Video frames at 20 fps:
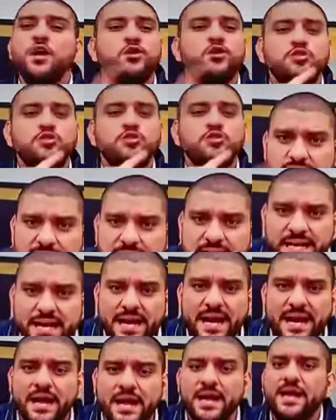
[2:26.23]
No se
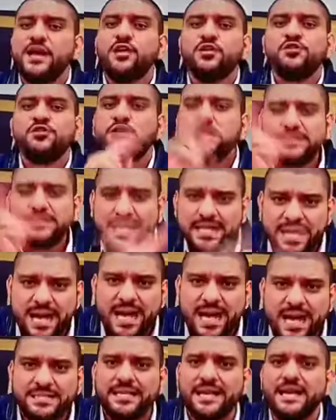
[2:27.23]
él, no se
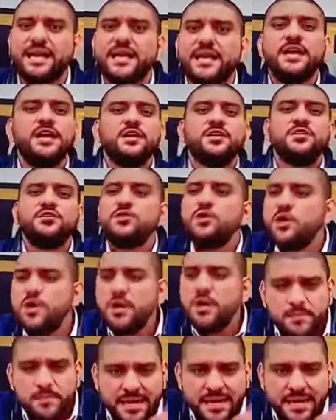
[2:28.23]
nace
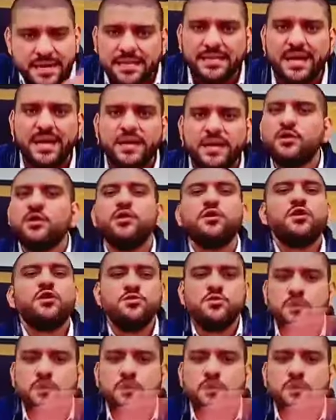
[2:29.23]
no el ministerio,